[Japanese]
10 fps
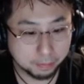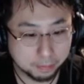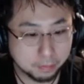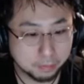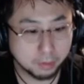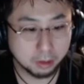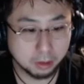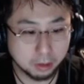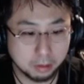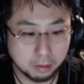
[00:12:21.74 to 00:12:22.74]
そ
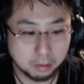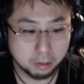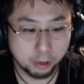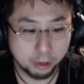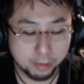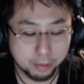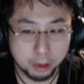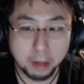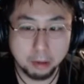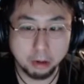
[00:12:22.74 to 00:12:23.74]
う。うつ病は
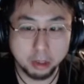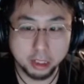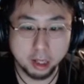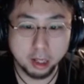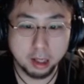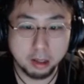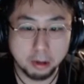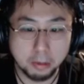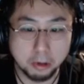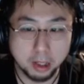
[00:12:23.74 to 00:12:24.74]
病気じゃないって思う
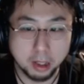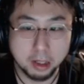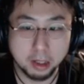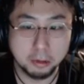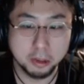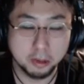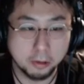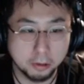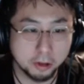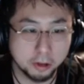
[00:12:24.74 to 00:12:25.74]
のが日本人根
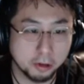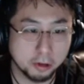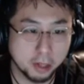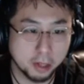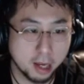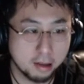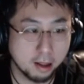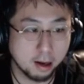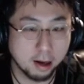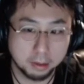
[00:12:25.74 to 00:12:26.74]
性論大好きだか
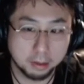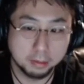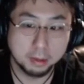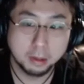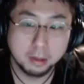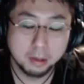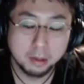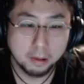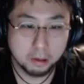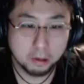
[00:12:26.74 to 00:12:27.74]
ら。
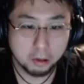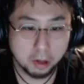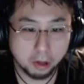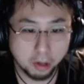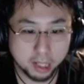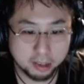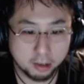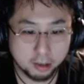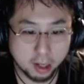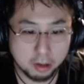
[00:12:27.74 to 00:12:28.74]
それでおかしくなる
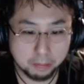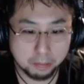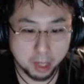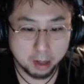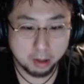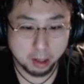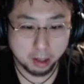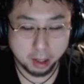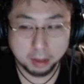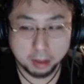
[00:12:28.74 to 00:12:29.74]
人いっぱいいるからね。
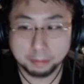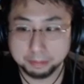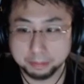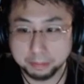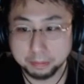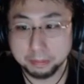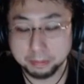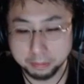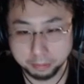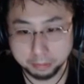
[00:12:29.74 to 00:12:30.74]
うん。
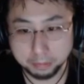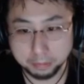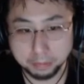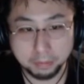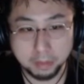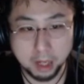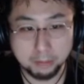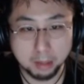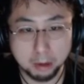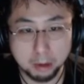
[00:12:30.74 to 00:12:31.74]
立派な
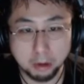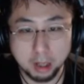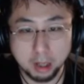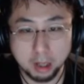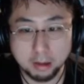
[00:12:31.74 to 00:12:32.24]
病気ですから。